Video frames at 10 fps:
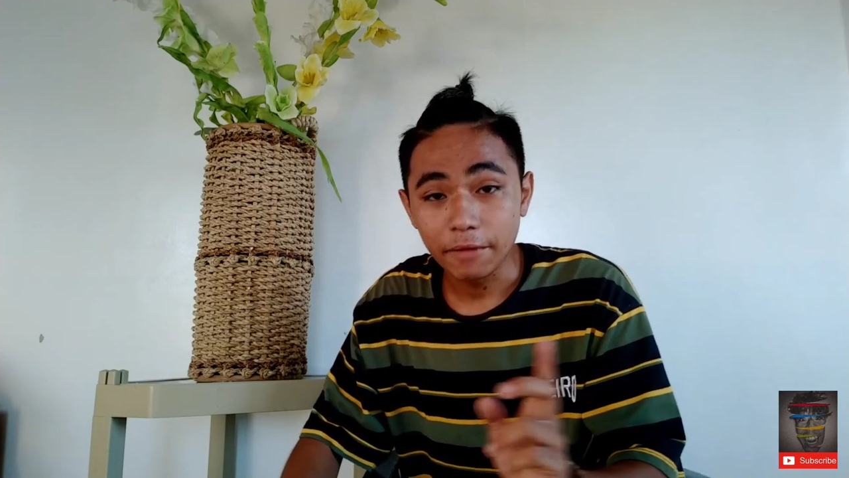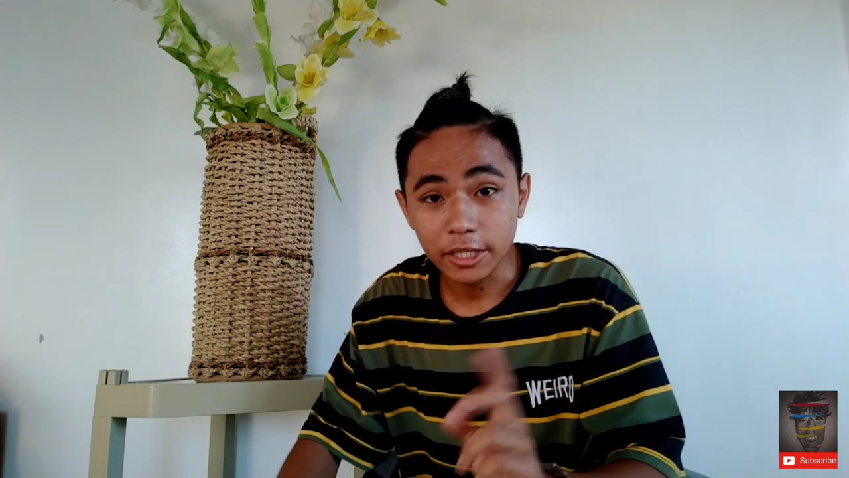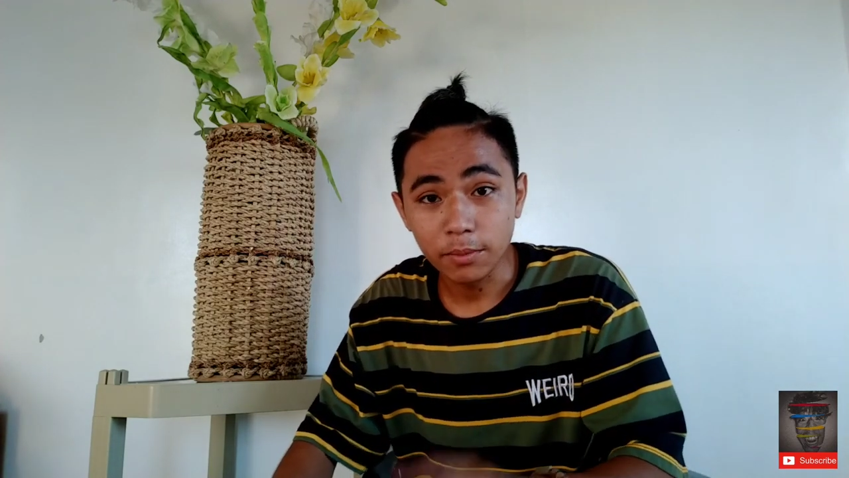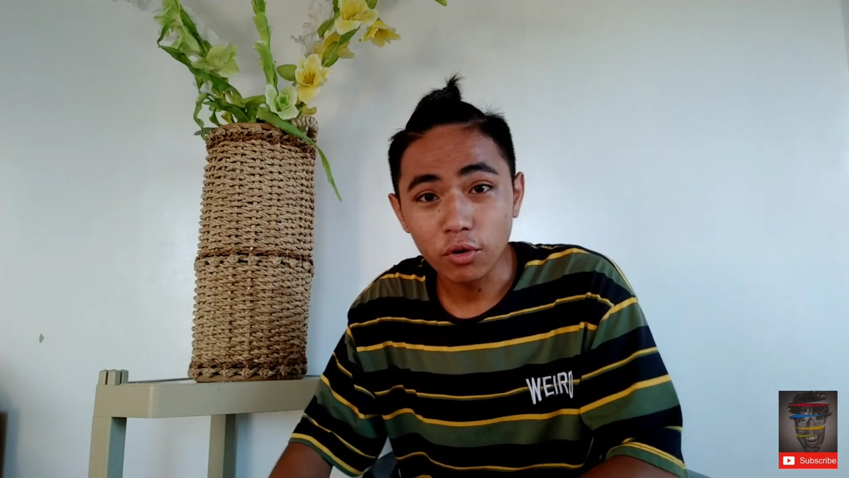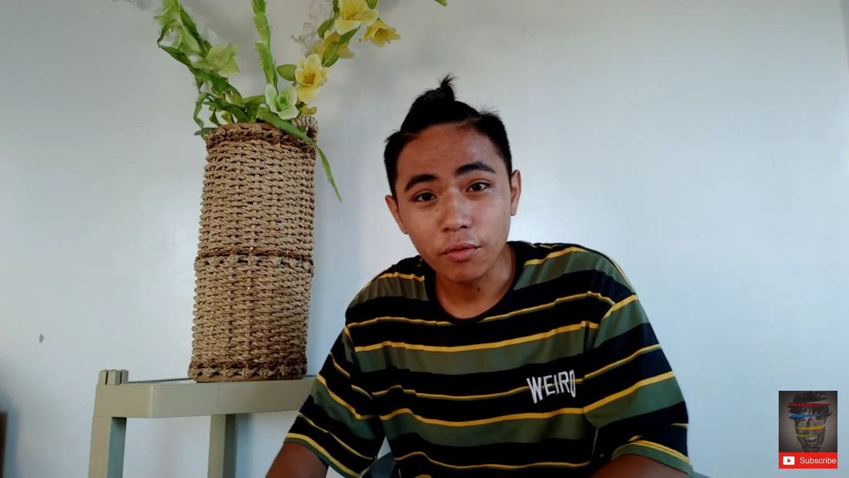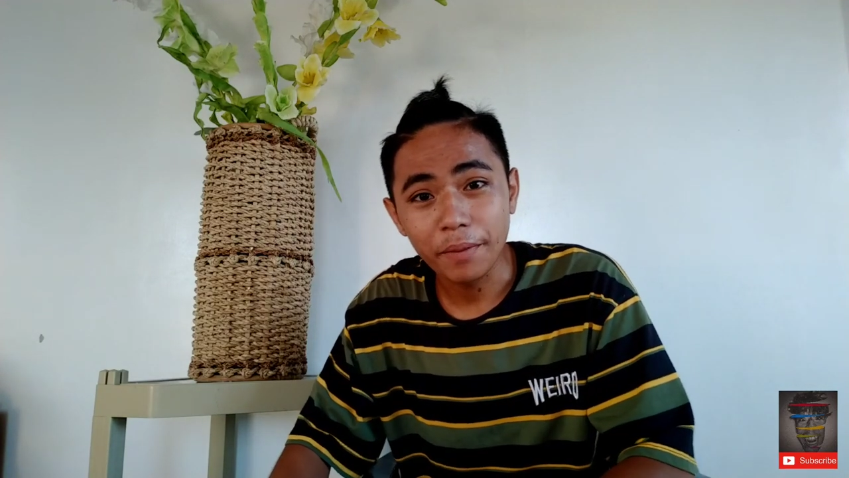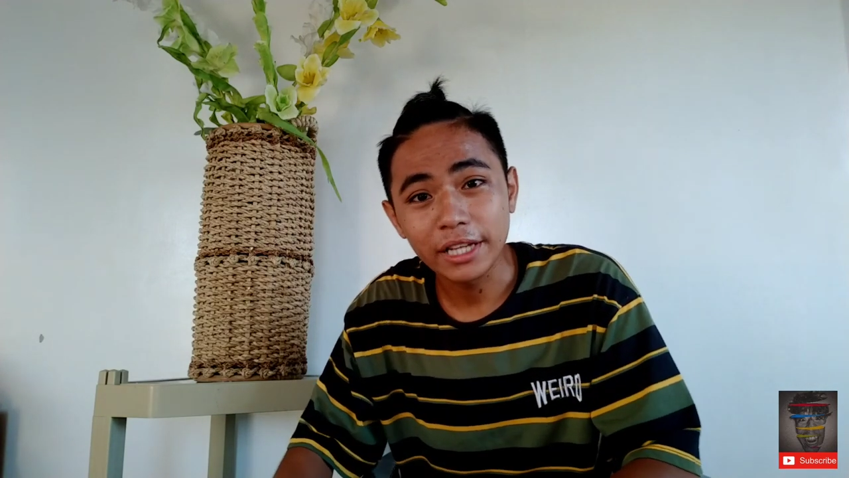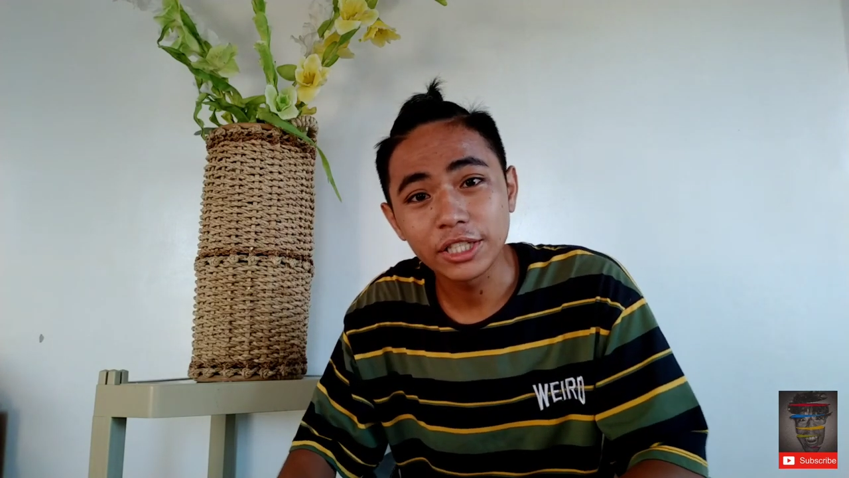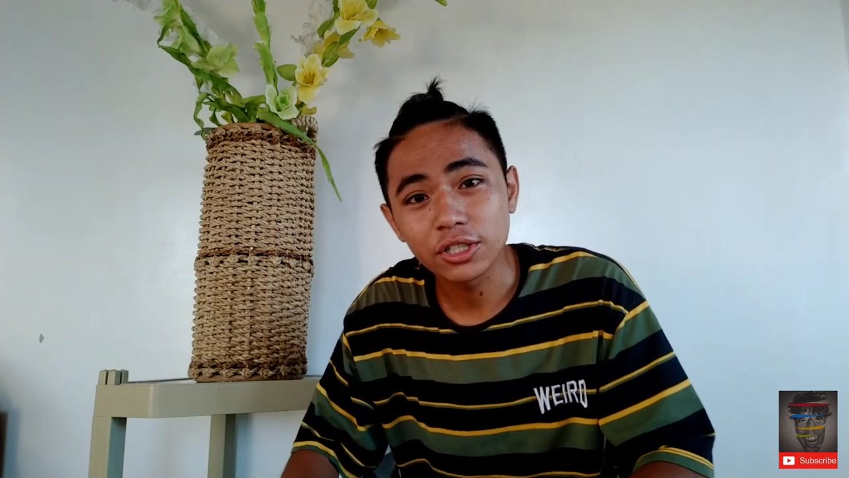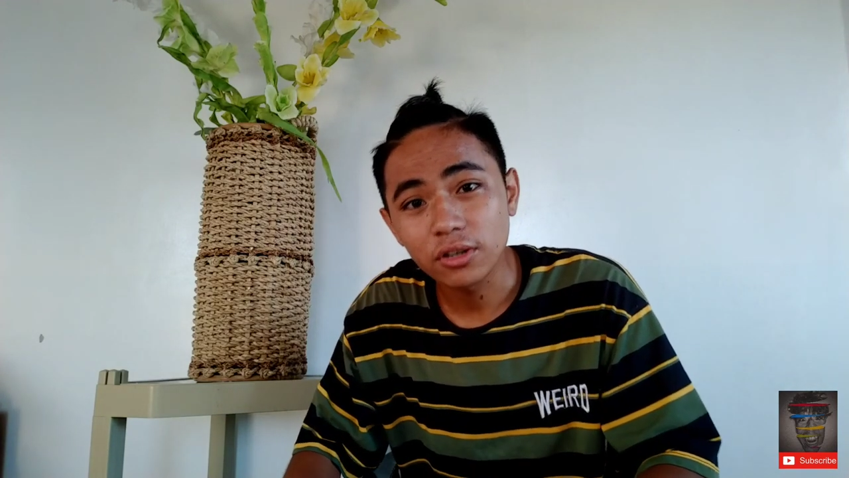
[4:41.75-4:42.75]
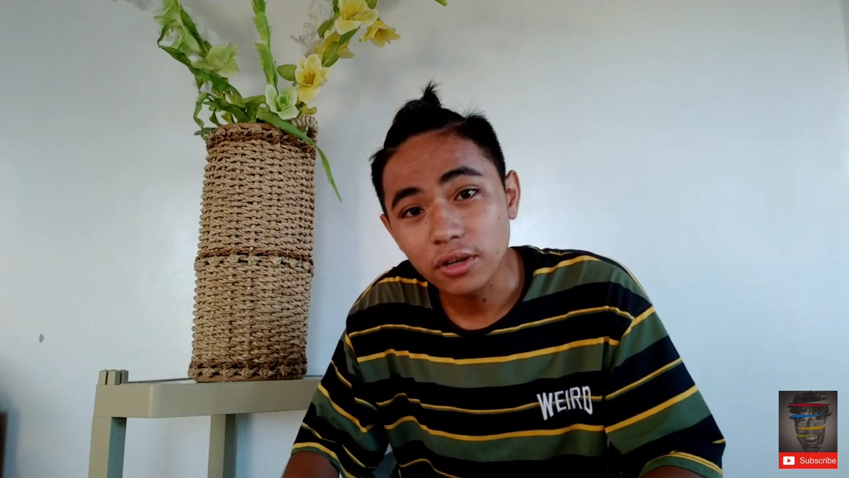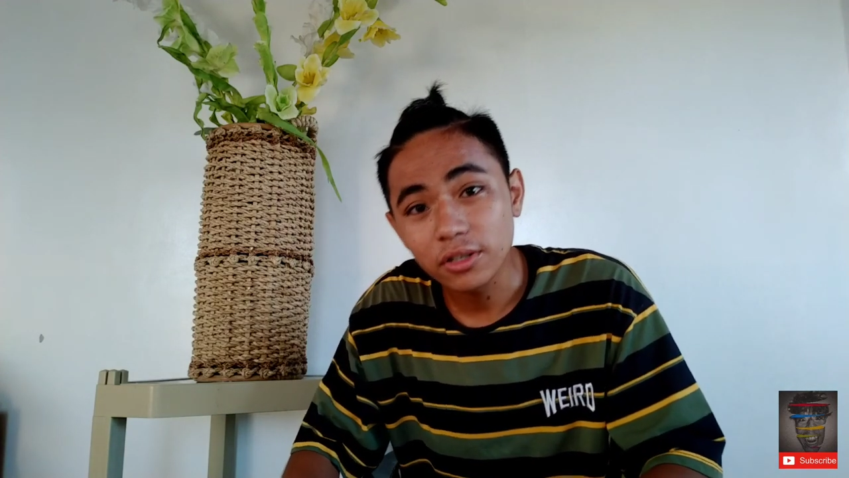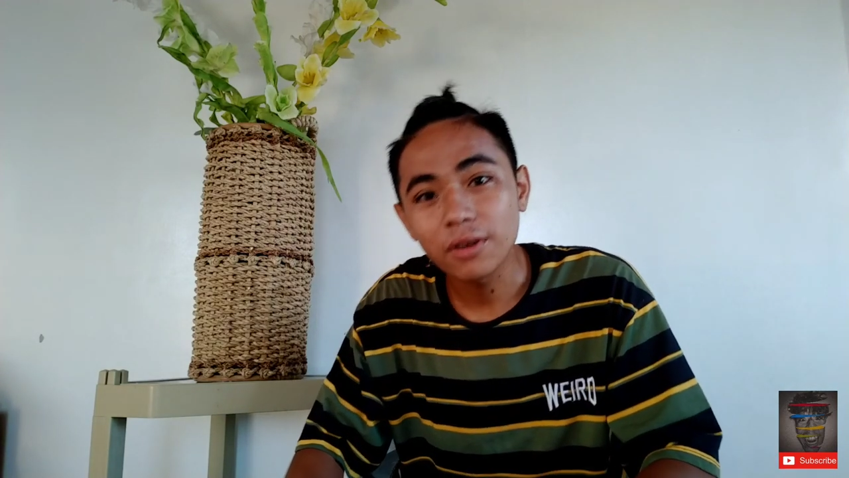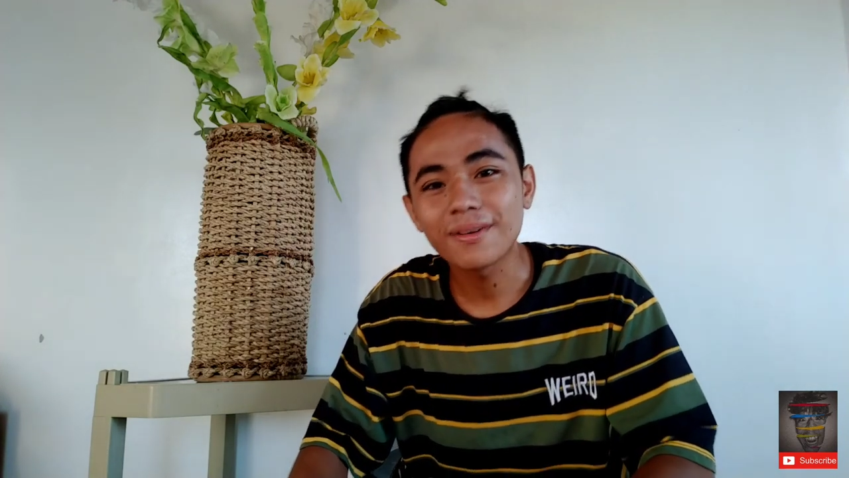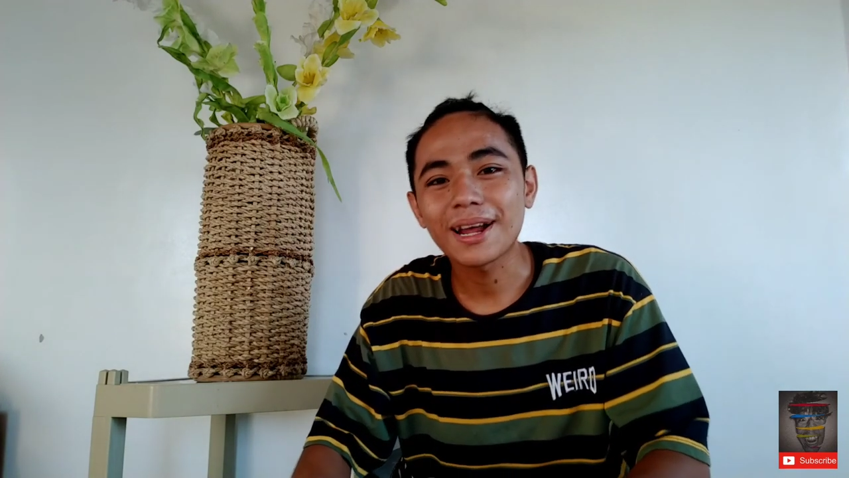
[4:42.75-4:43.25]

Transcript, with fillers: Facebook page ko no.